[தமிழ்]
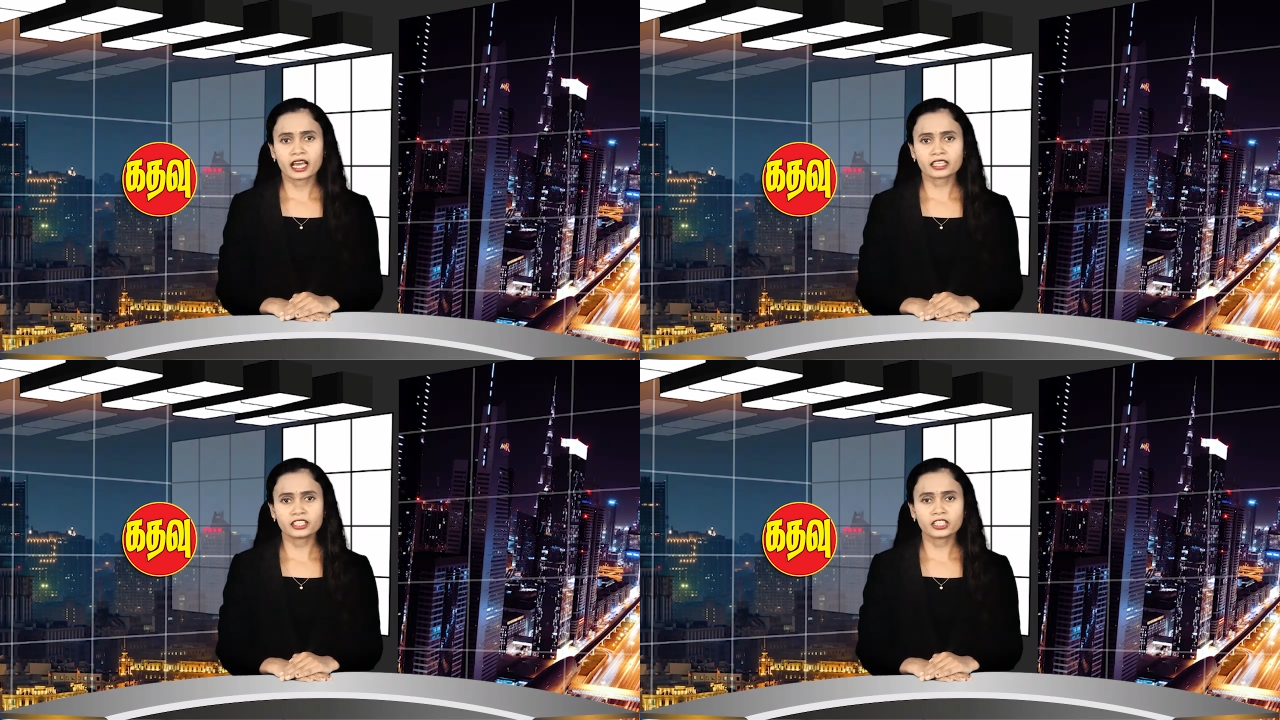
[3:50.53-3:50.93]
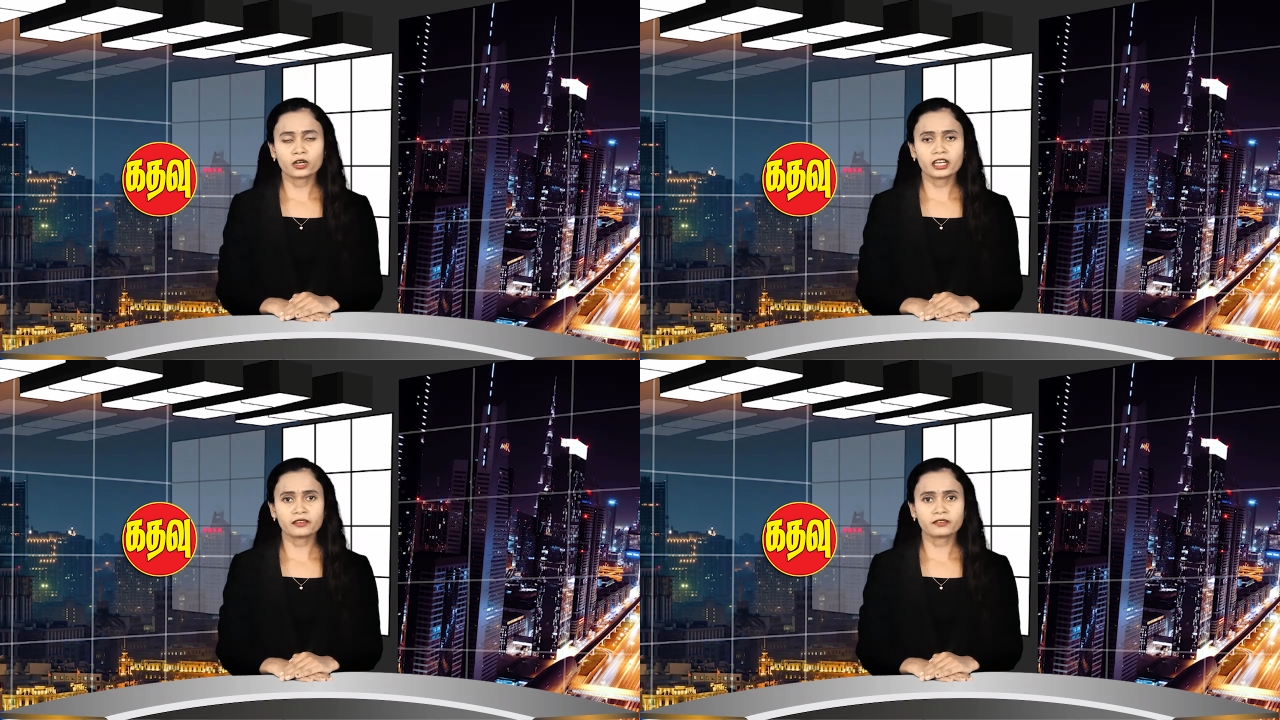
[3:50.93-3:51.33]
கருத்தில்
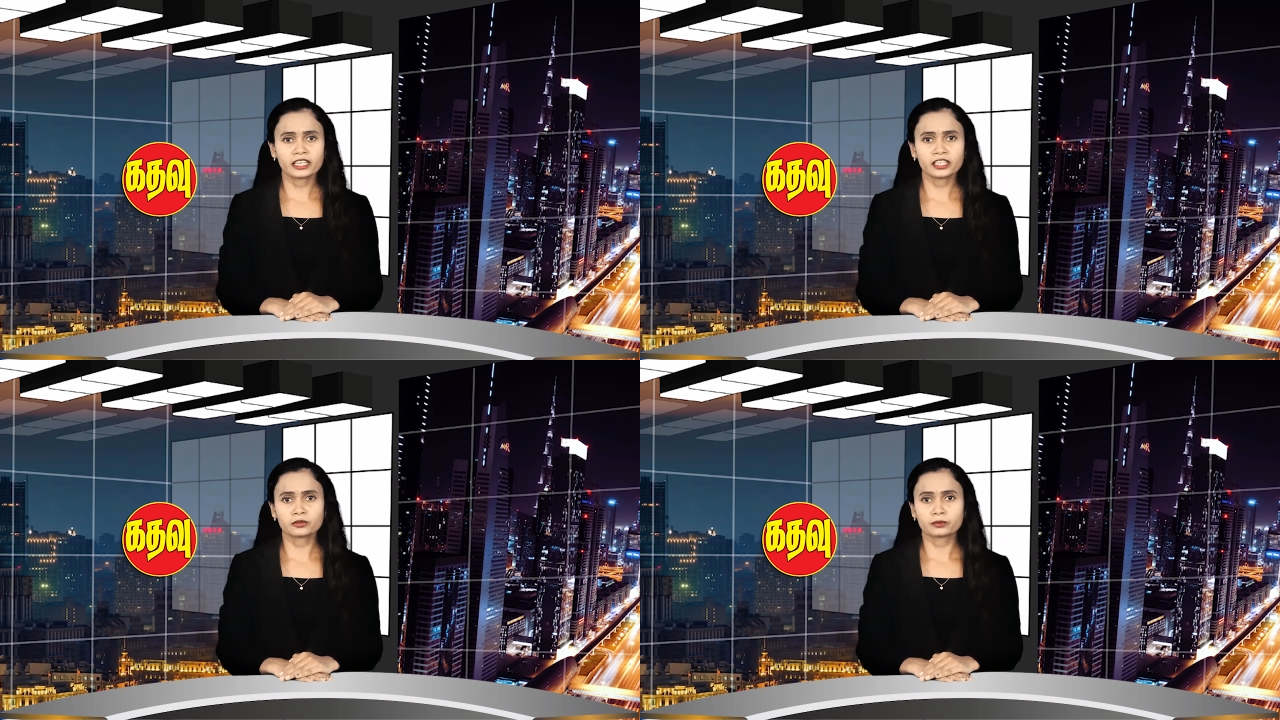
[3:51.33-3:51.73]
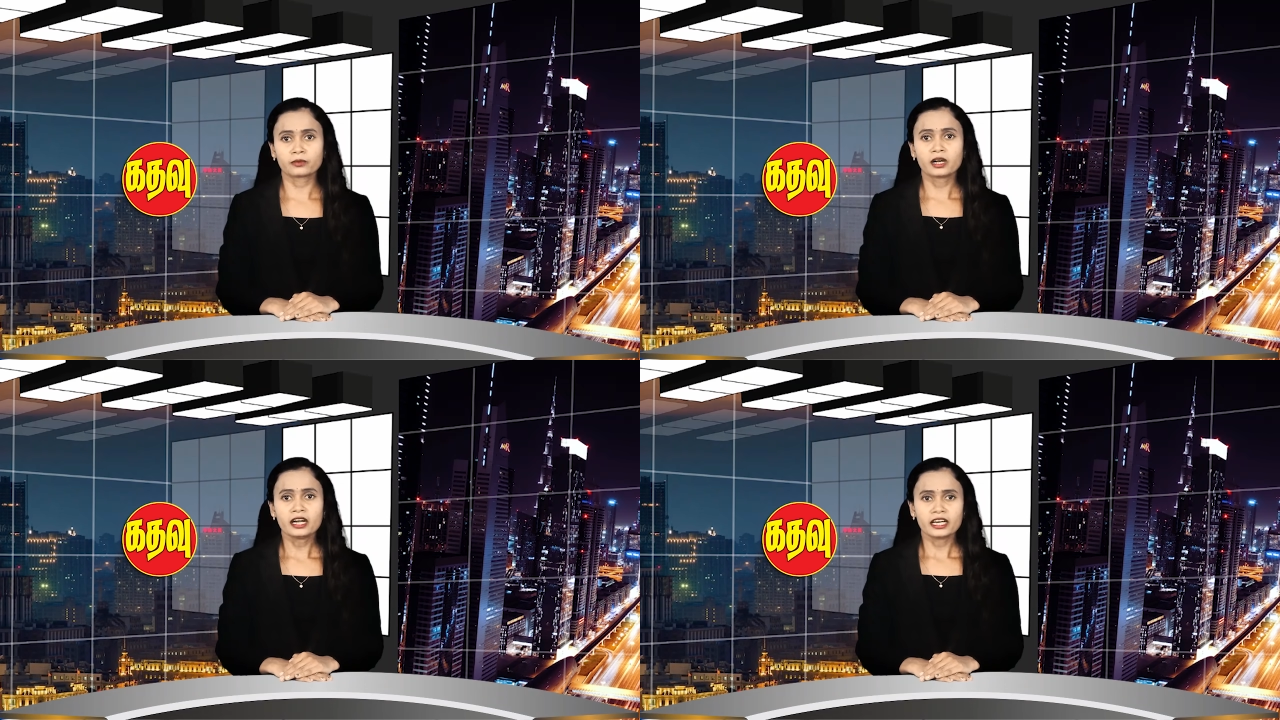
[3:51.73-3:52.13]
கொள்ள வேண்டும்
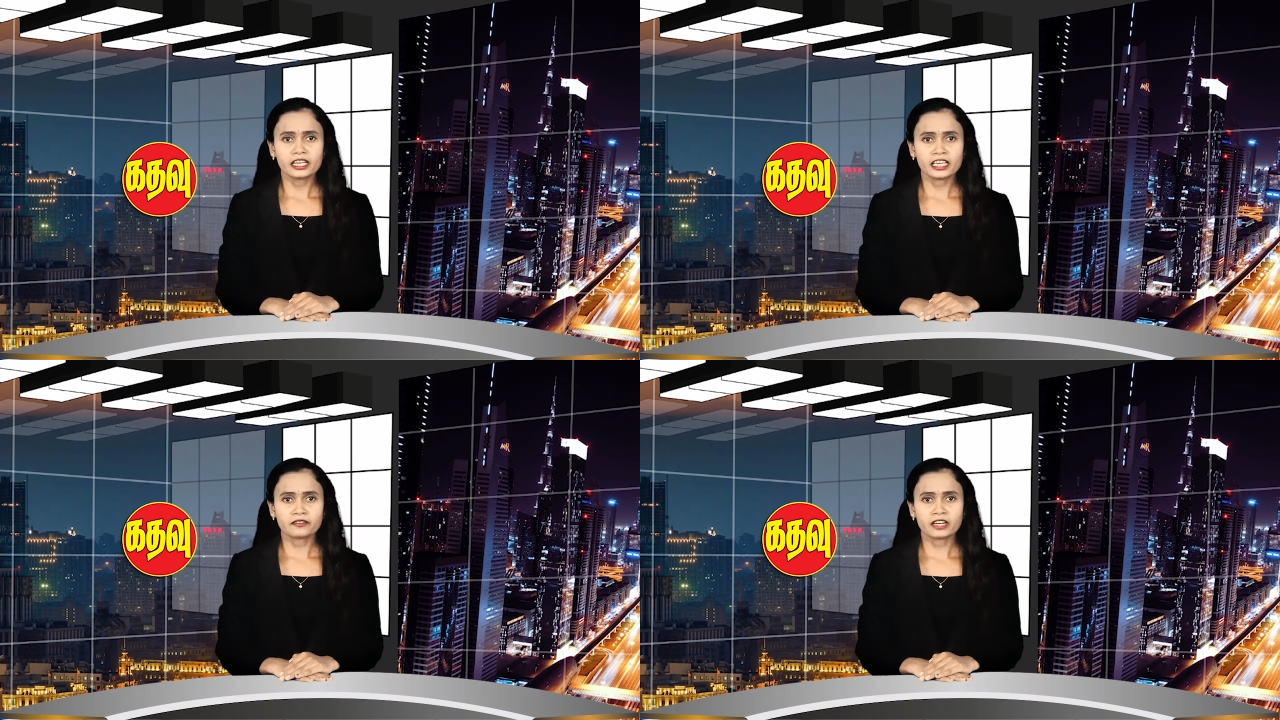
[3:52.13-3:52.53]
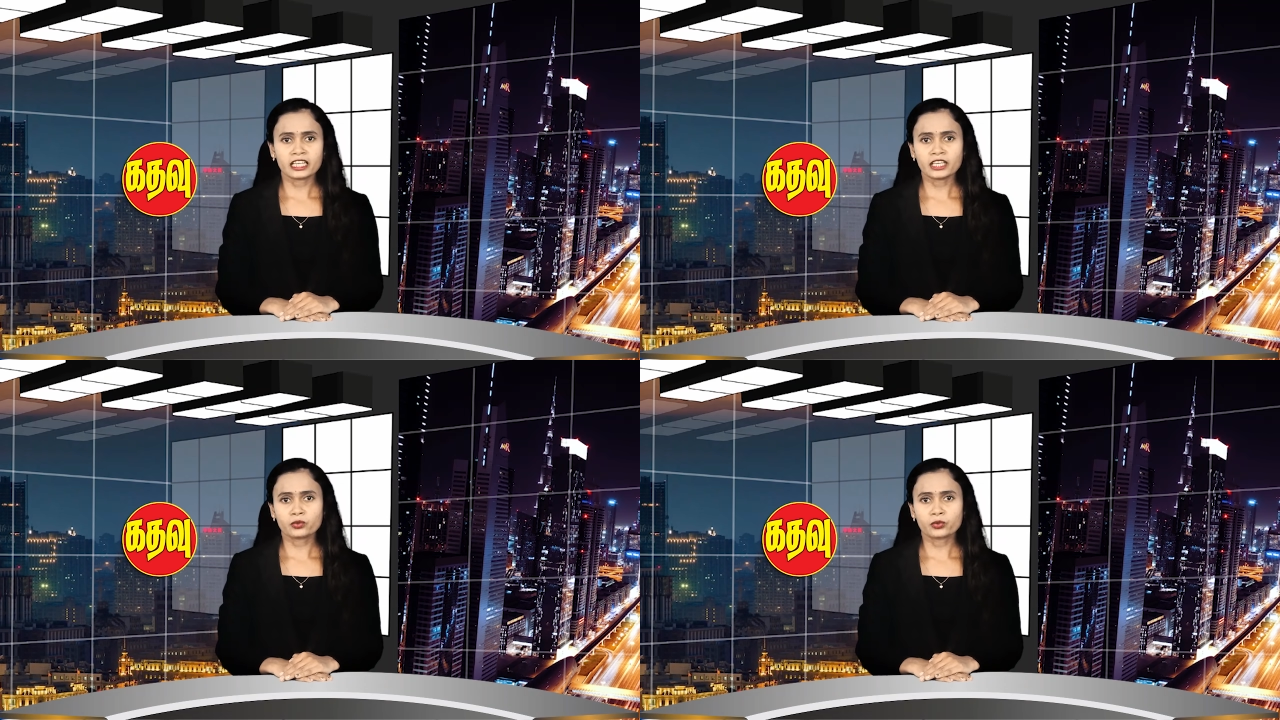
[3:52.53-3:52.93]
இணையவழி